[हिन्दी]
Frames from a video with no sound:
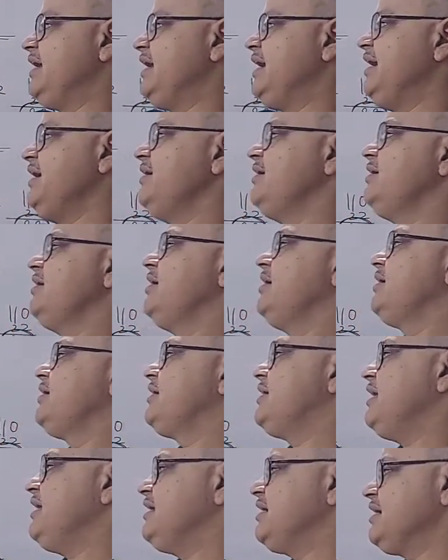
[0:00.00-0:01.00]
है
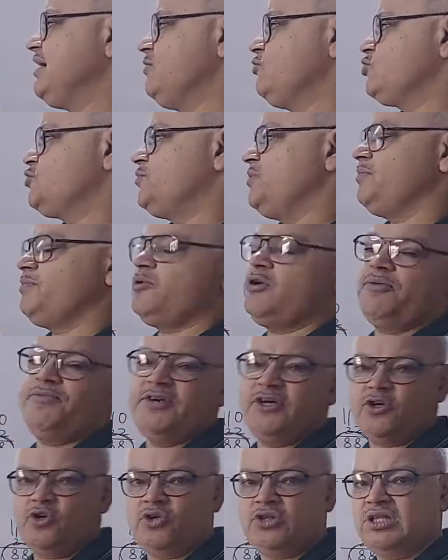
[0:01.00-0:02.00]
टेन का उसमें
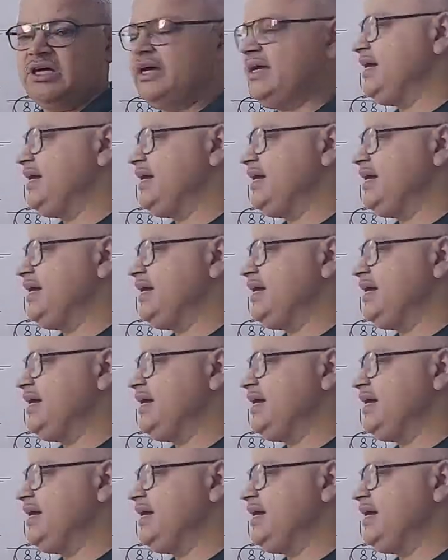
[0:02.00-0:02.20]
प्रॉफिट होता